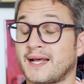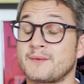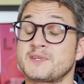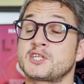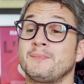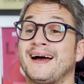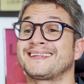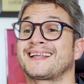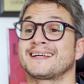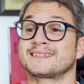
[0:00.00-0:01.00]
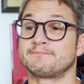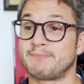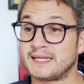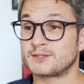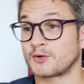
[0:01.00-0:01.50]
Cari amici di Mindcast,
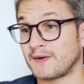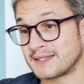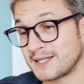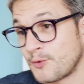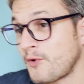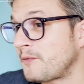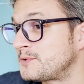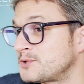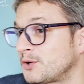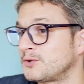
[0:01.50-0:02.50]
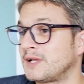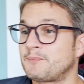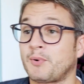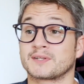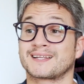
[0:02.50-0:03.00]
bentrovati a un nuovo episodio
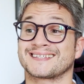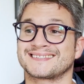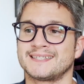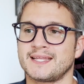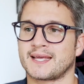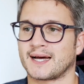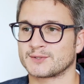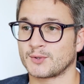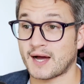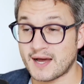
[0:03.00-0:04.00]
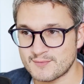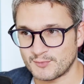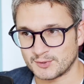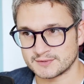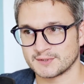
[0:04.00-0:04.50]
del podcast dedicato al
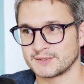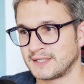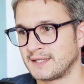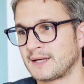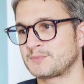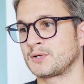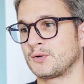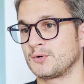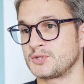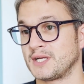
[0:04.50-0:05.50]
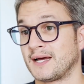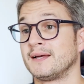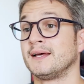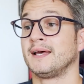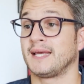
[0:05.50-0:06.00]
mondo della psicologia.
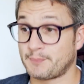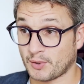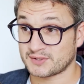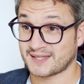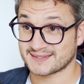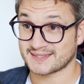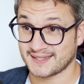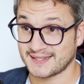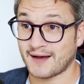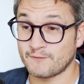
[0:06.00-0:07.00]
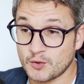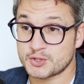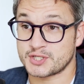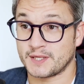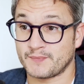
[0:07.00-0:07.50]
Il podcast che dà
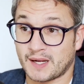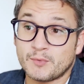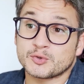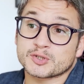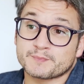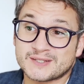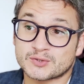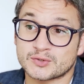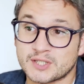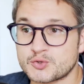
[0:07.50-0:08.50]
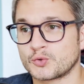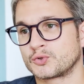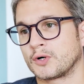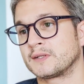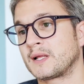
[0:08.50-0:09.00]
voce al mondo spesso
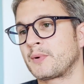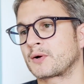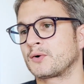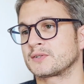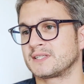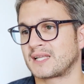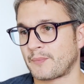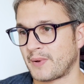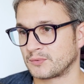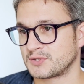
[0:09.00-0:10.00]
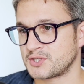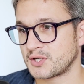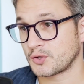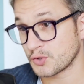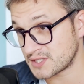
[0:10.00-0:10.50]
taciuto dei percorsi
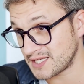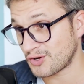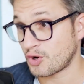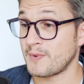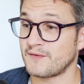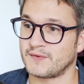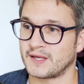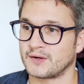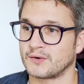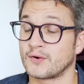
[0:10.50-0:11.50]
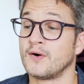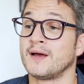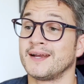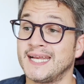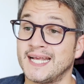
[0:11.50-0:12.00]
terapeutici, così come avvengono
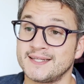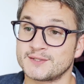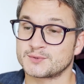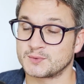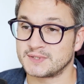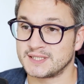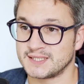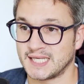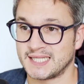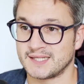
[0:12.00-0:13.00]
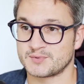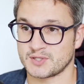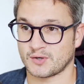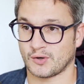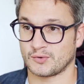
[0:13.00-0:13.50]
negli studi degli
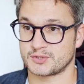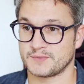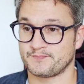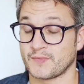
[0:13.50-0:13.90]
psicologi.